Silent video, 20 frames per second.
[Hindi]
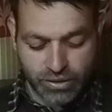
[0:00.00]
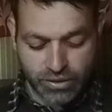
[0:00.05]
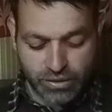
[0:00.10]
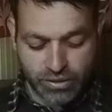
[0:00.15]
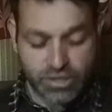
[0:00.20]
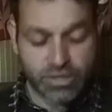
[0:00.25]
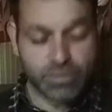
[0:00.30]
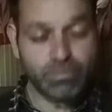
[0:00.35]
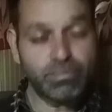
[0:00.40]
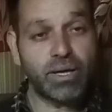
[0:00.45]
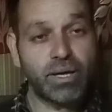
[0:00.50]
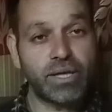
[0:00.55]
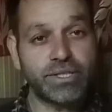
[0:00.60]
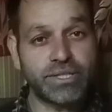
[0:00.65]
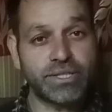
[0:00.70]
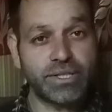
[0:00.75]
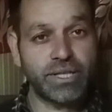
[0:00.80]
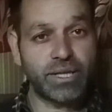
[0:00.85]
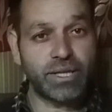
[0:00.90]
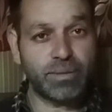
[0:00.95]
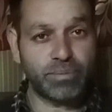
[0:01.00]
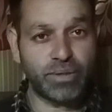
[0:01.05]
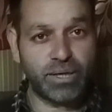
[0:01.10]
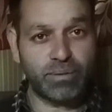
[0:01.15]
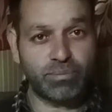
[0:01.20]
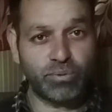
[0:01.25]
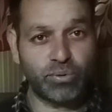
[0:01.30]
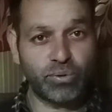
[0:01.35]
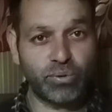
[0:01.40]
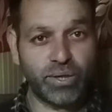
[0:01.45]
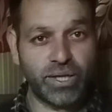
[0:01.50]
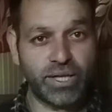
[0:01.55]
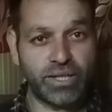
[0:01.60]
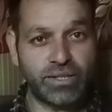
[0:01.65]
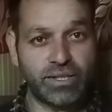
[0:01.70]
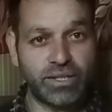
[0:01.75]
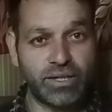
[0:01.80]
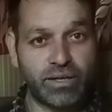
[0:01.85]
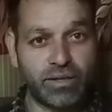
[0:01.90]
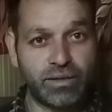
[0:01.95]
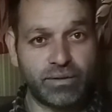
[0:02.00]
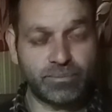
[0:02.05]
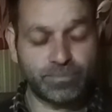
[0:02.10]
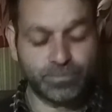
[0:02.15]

किस बादशाह ने अपने आप को कह दिया